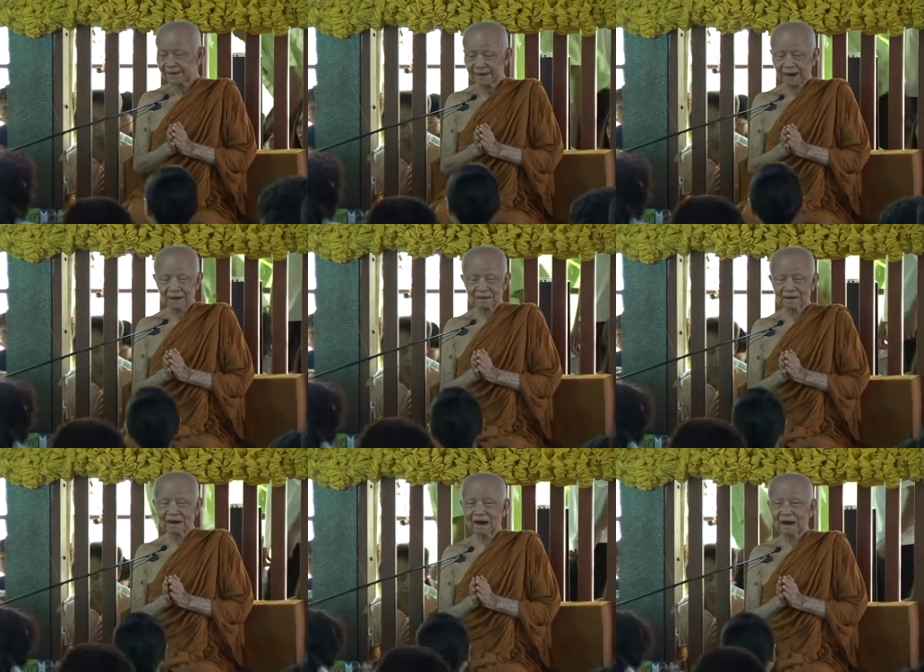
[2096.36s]
ยะ
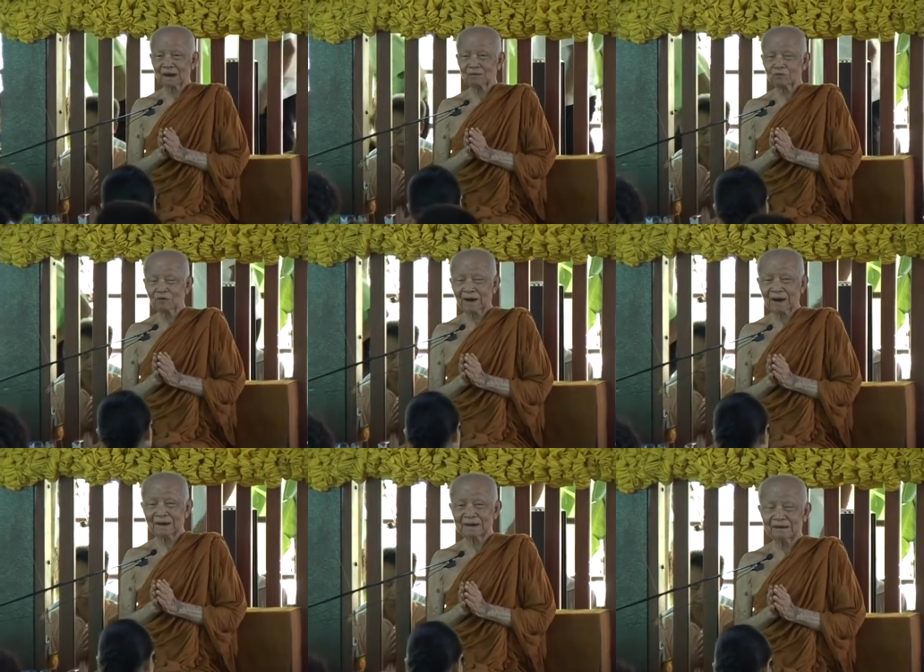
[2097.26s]
ขาวา
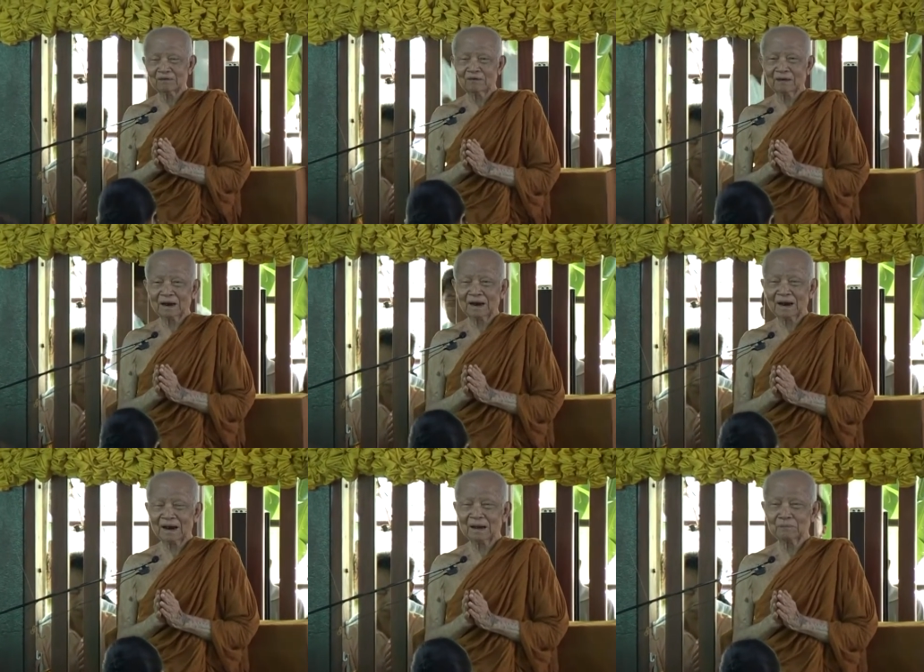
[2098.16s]
ดิวา
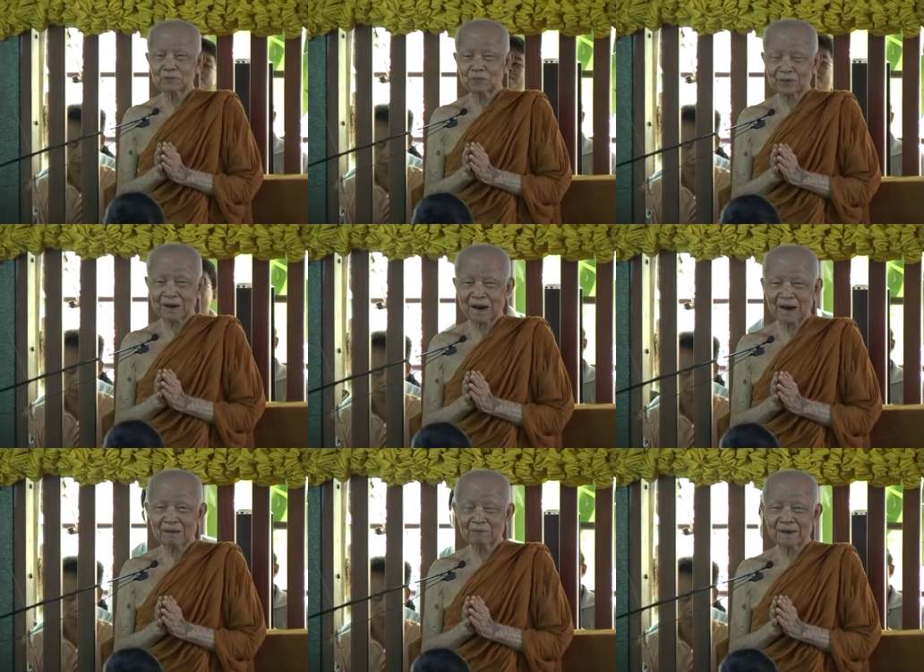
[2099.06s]
หาปูรา
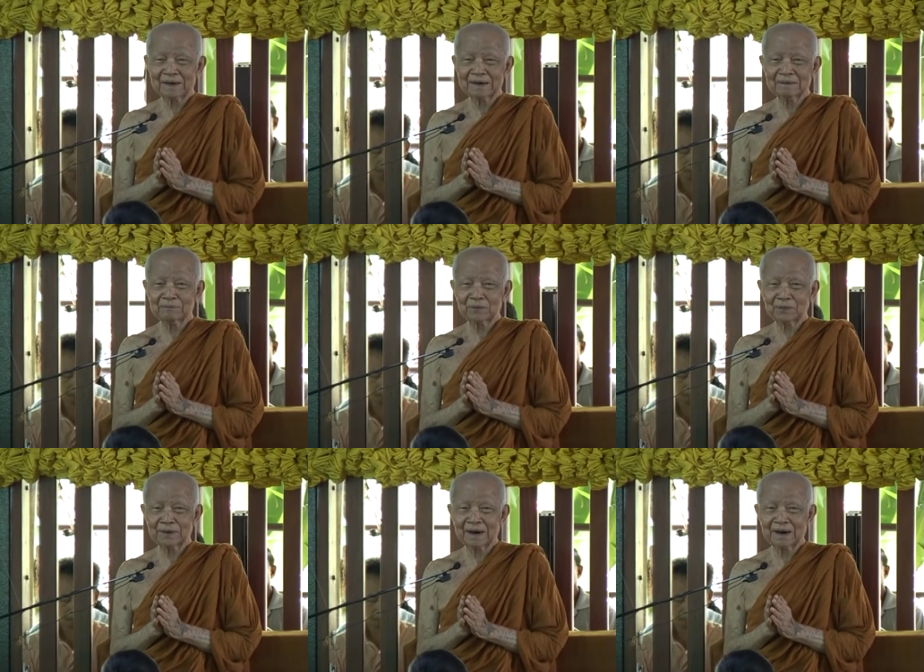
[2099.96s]
ปาริตุ
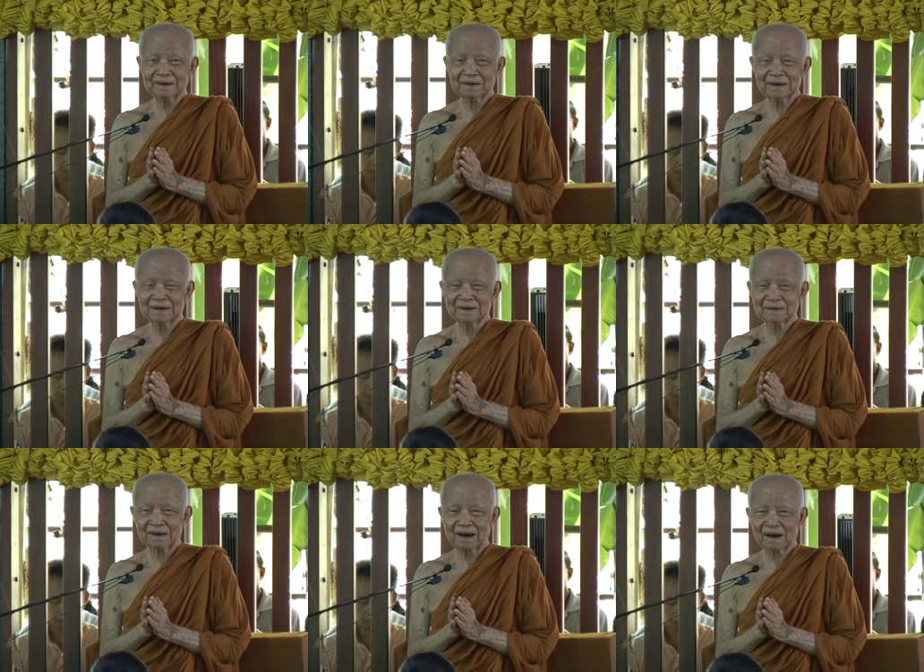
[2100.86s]
เรติ
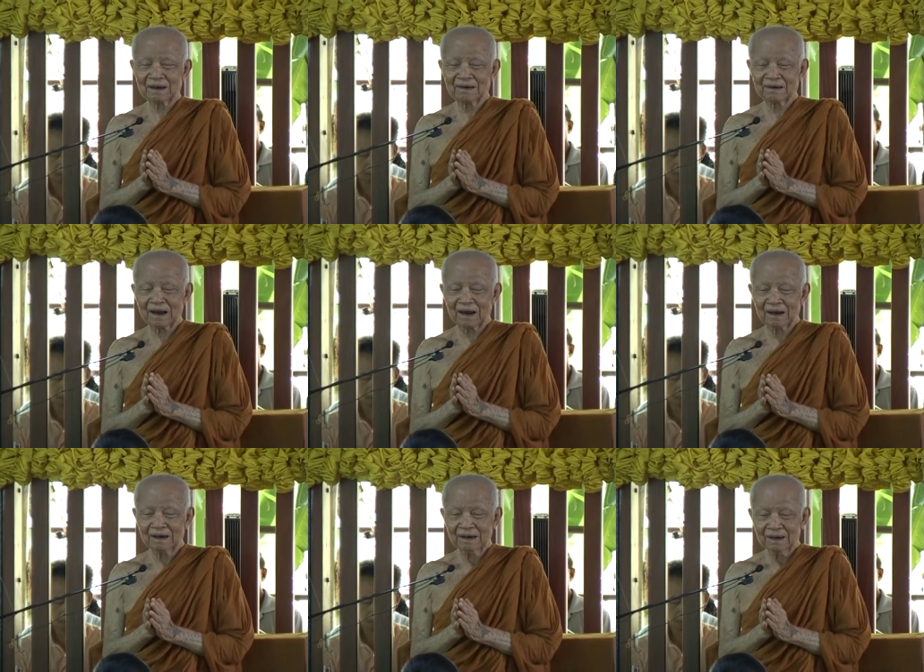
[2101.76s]
สาคลัง
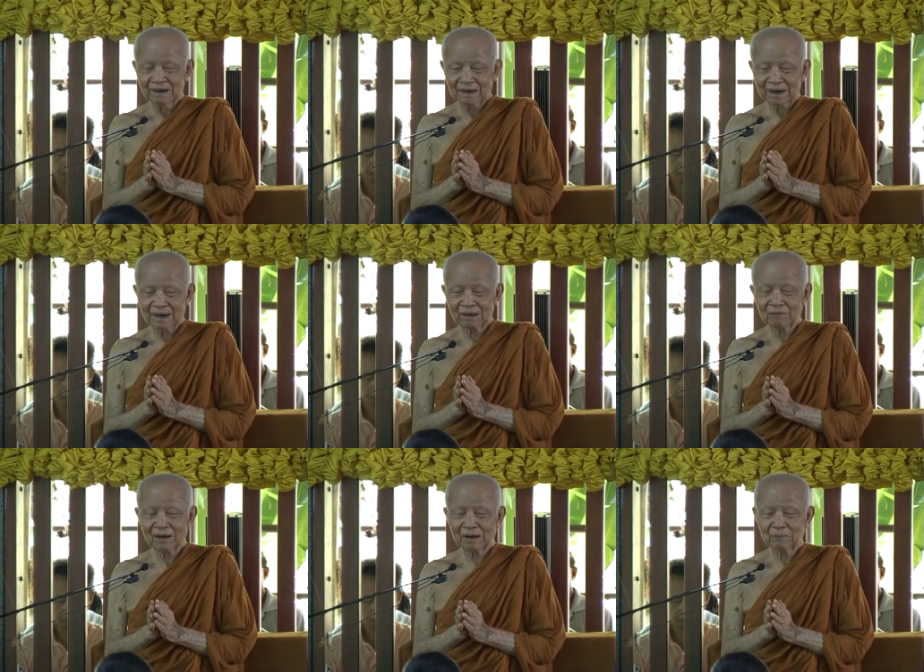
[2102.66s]
เอ
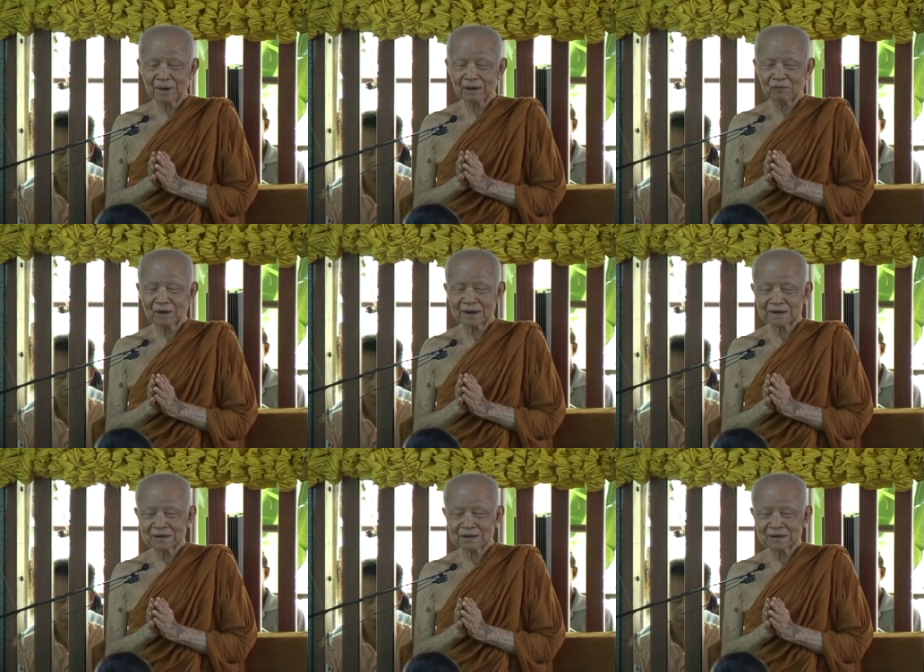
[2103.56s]
วะเมวะอิ